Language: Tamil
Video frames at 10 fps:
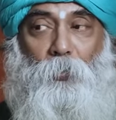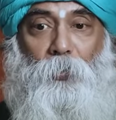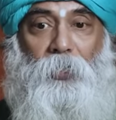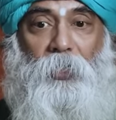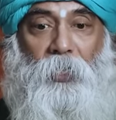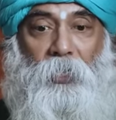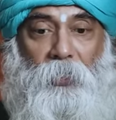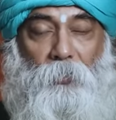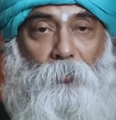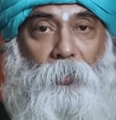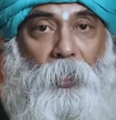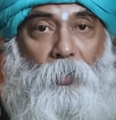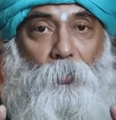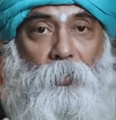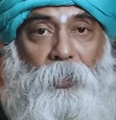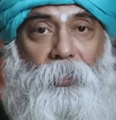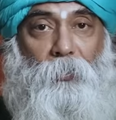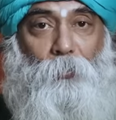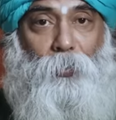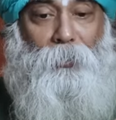அருள் இல்லை கடவுள் அருளில்
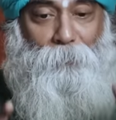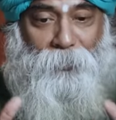தான் உனக்கு